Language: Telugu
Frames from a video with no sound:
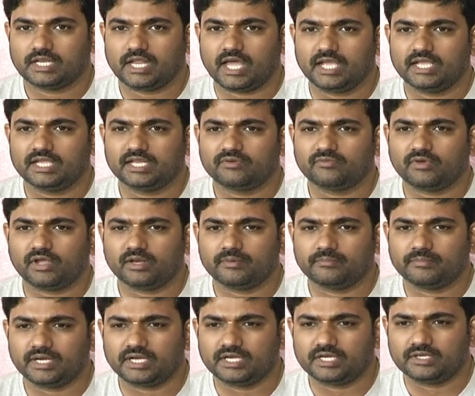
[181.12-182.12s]
నా
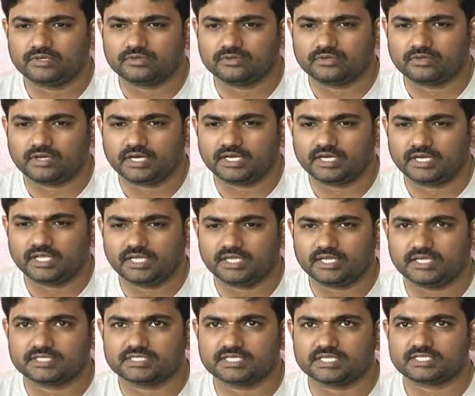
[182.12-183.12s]
ఇన్వాల్వ్మెంట్ అంటే
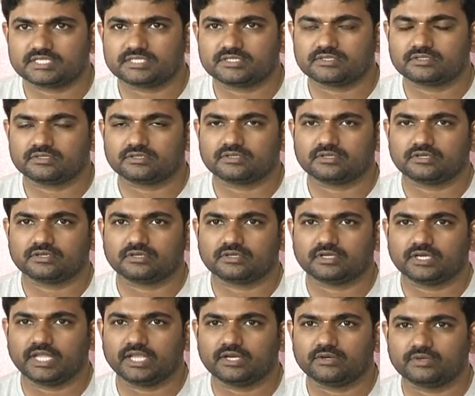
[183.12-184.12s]
జస్ట్
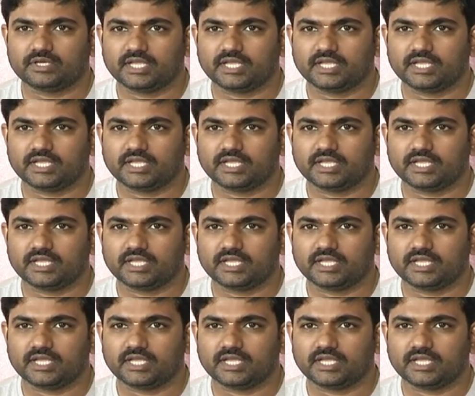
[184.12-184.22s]
నేను